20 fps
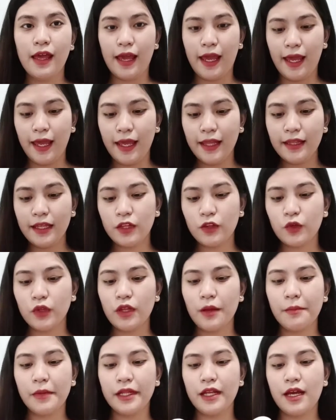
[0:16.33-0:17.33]
And ito
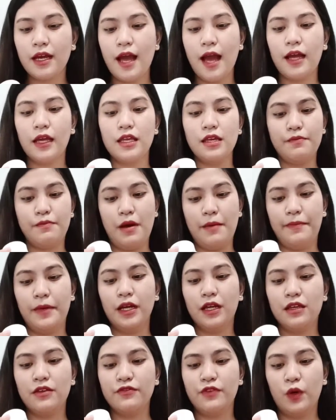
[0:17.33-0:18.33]
naman ang aking
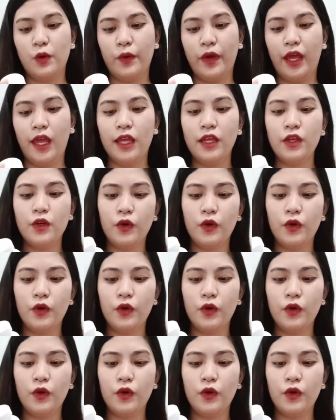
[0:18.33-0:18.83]
ipapag-giveaway,